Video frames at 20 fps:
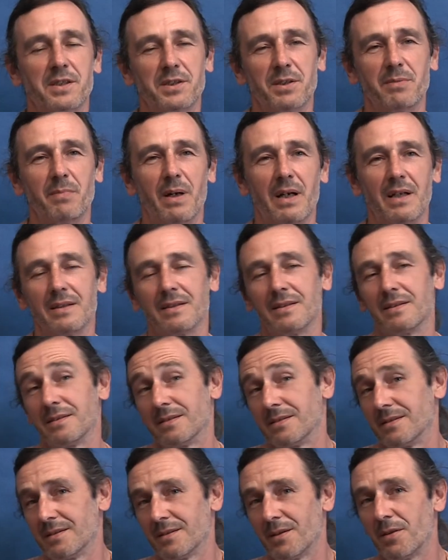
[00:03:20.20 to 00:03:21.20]
się ma
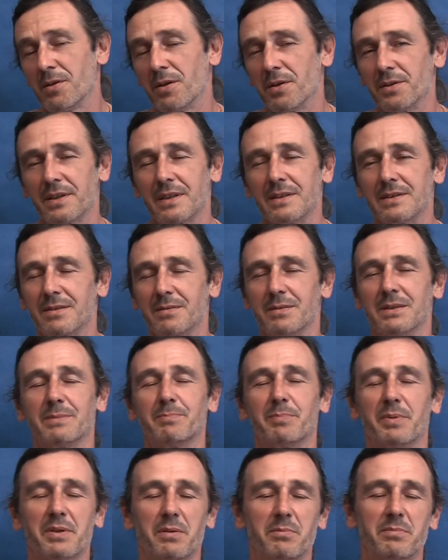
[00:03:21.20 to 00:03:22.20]
y, ochotę sobie
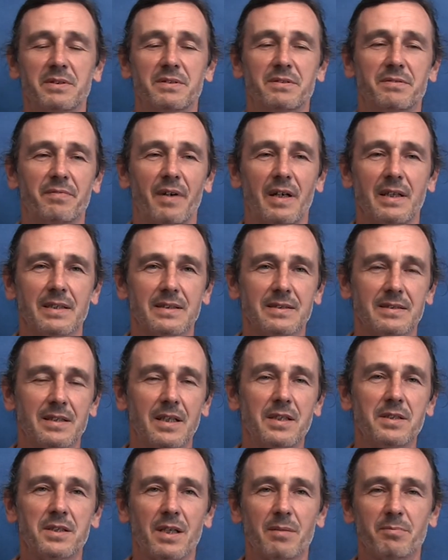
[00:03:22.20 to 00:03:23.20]
porobić fajne
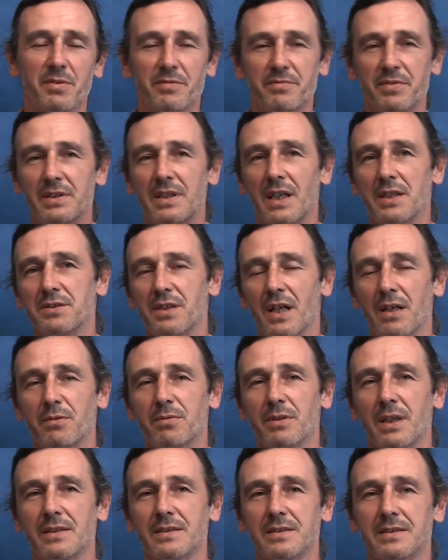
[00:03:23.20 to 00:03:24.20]
zdjęcia, bo widać
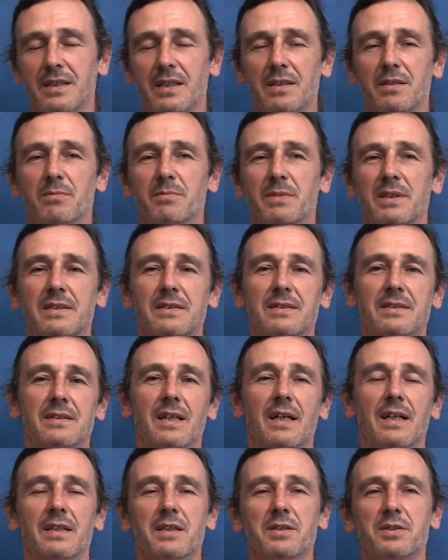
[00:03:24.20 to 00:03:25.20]
akurat z tego
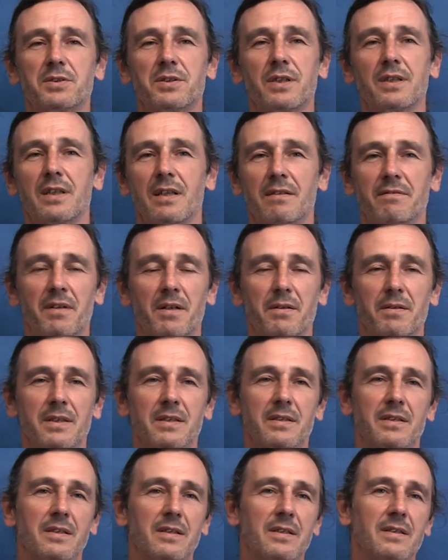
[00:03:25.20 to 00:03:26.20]
miejsca jeszcze
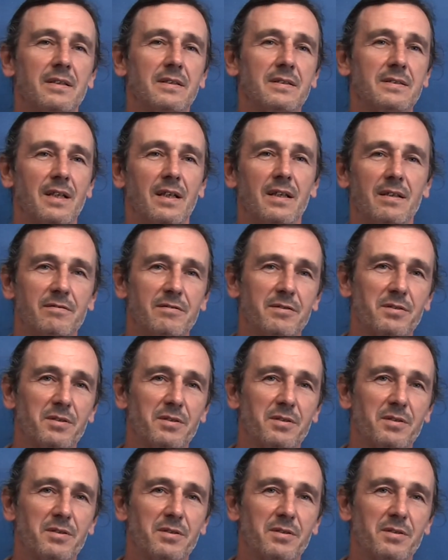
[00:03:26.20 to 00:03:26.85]
kawałek Zalewu